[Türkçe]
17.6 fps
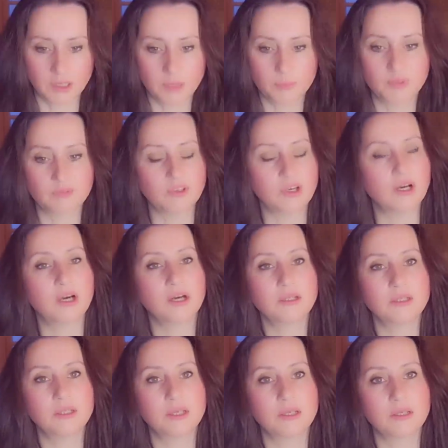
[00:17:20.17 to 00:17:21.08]
abi ve
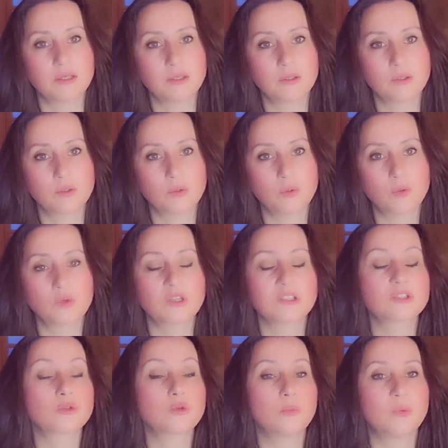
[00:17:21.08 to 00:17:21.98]
anne
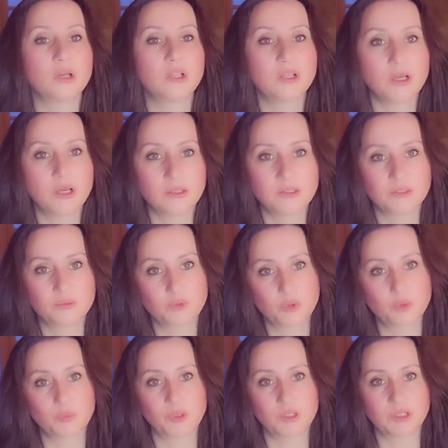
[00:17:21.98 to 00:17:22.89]
ona sopalarla
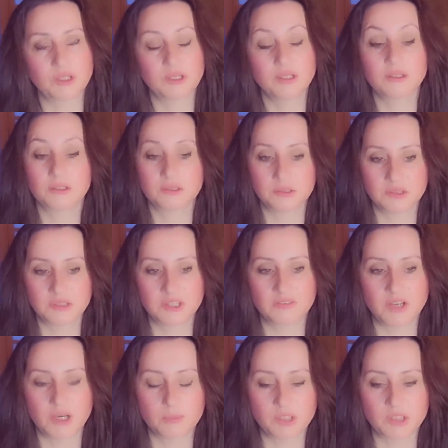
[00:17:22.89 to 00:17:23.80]
vurmaya
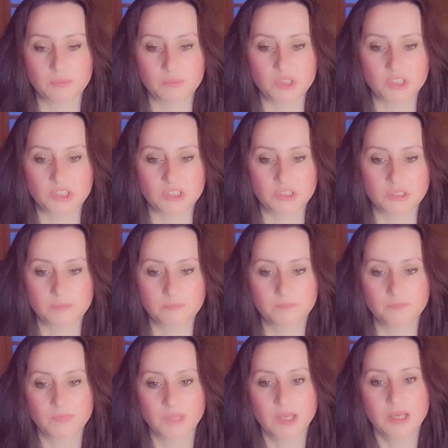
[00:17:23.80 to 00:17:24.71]
devam etmiştir.
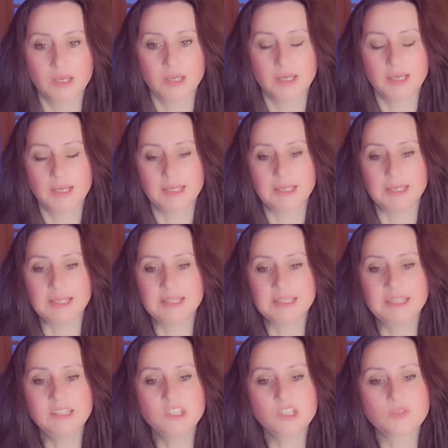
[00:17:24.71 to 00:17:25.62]

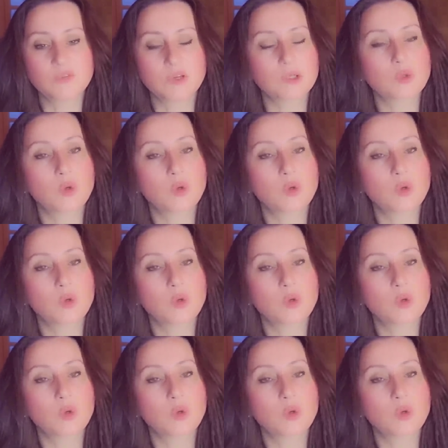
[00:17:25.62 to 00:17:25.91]
İlginç